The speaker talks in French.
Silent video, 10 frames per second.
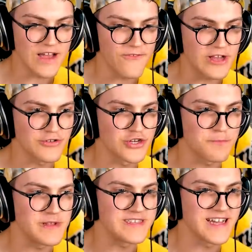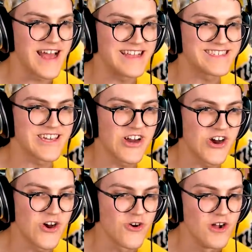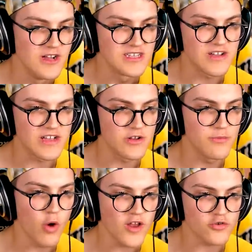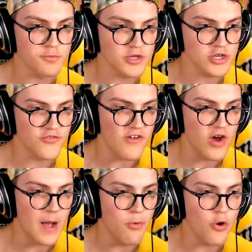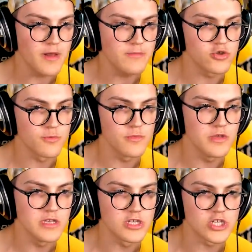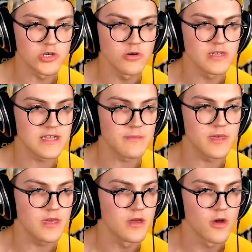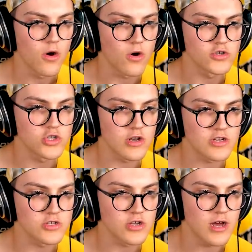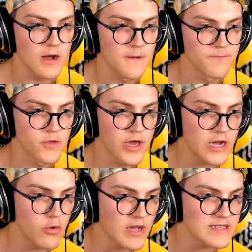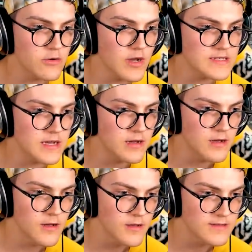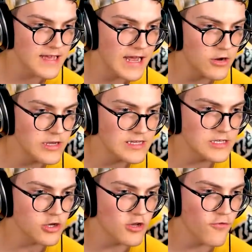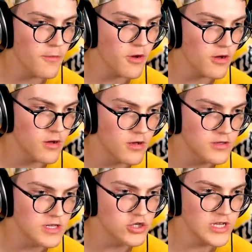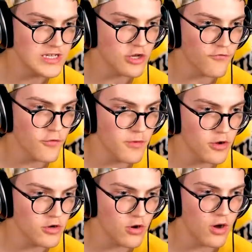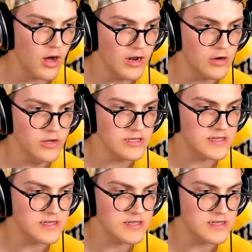ça fait toujours plaisir. Let's go Moi, je pense que je vais avoir un problème de munitions, les amis. Oh, juste là, juste là. Eh, quoi C'est quoi, ça C'est un acolyte qui se transforme en... C'est une Julie qui se transforme en, en acolyte